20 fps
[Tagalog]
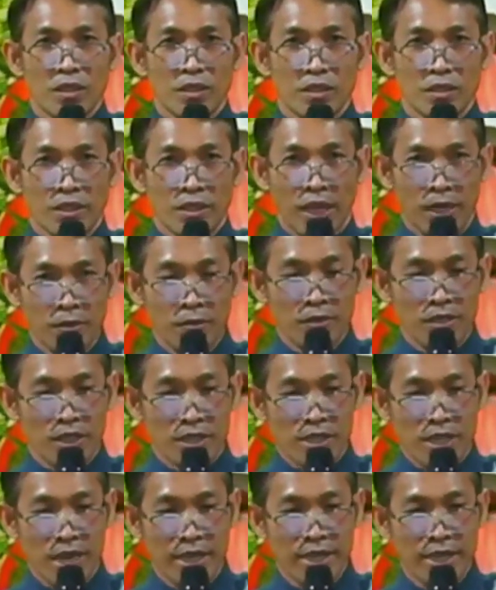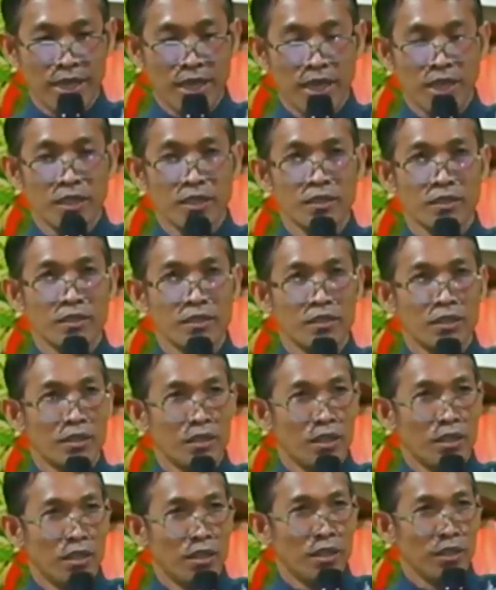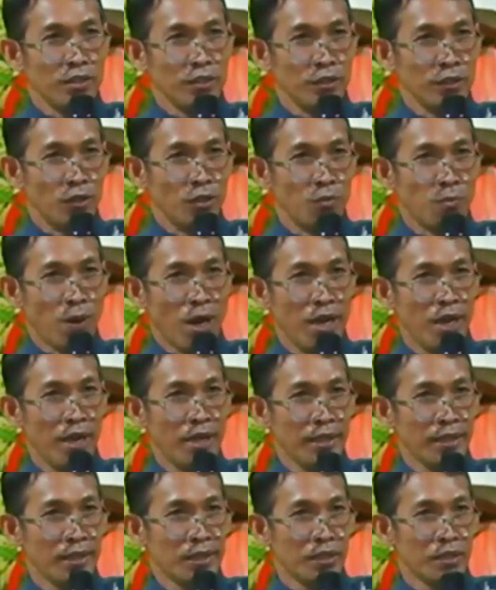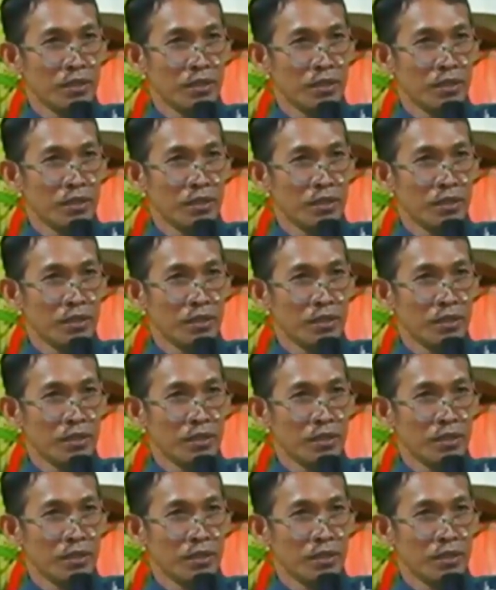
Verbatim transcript: Ganon kasayang yung palay.